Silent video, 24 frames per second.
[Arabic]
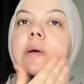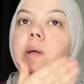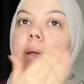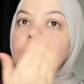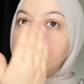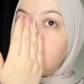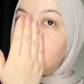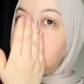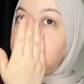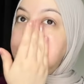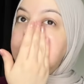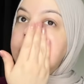يا
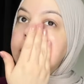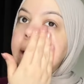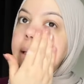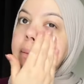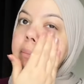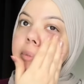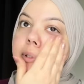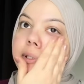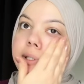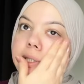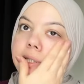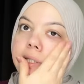رب الاقي
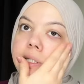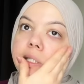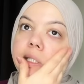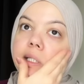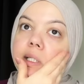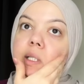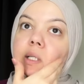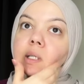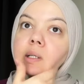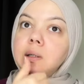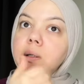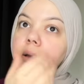بديل
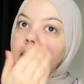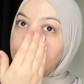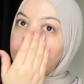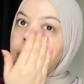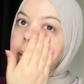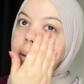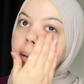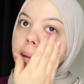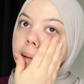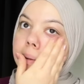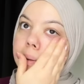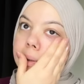ليه
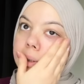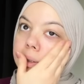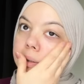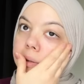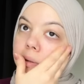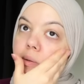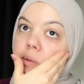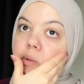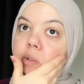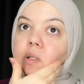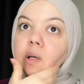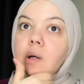
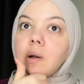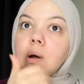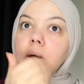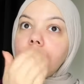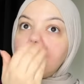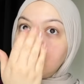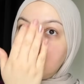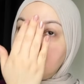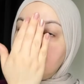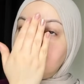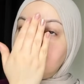لانه صراحه